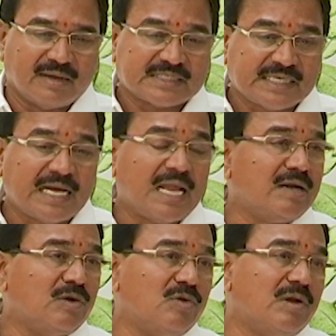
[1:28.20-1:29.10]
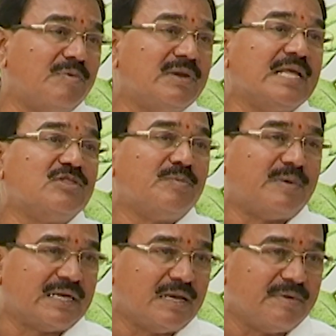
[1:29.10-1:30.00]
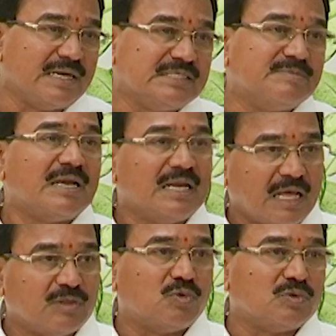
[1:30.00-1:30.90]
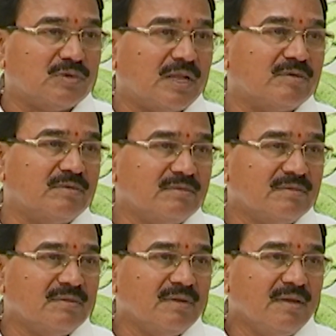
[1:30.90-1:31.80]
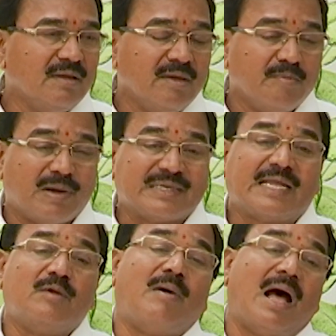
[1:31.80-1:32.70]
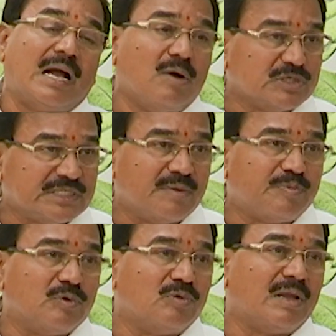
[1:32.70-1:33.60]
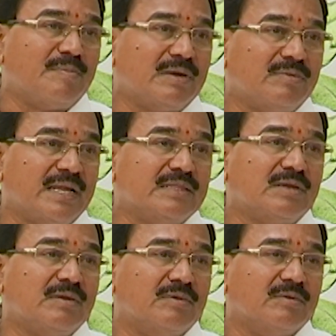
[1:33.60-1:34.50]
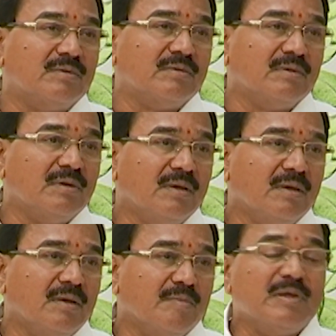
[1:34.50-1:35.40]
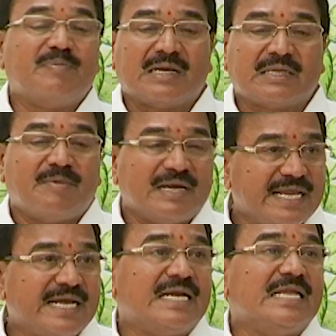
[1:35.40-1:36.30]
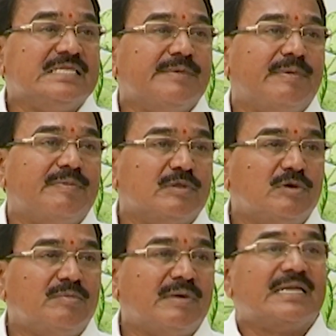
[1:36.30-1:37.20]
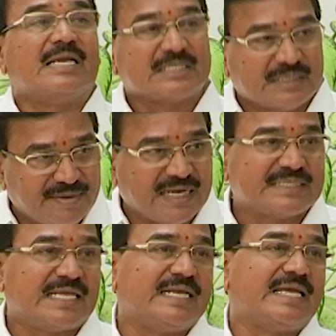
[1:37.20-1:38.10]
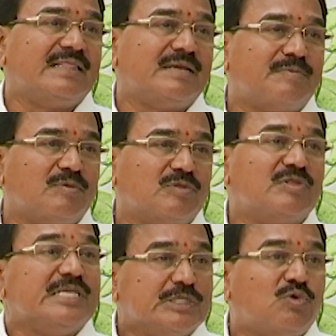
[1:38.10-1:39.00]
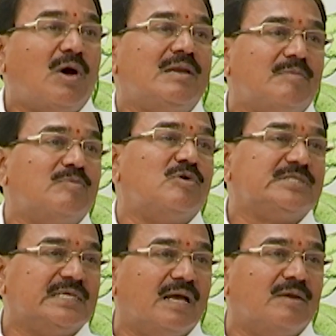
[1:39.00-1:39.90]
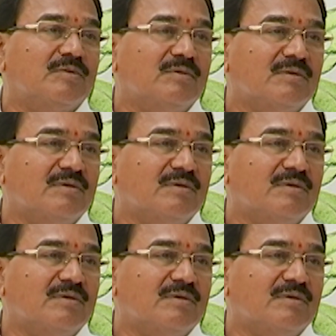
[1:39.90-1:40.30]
కష్టకాలంలో ఉన్నప్పుడు రైతులు పంటలు పండించి మనల్ని ఆదుకుంటున్నారు పంటలు బాగా వచ్చినప్పుడు కూడా మనం రైతులు మీరు పంట పండియకండి అని చెప్పే బదులు మనకు నష్టమైనా సరే కేంద్ర ప్రభుత్వం తీసుకోవాలి మన్మోహన్ సింగ్ గారు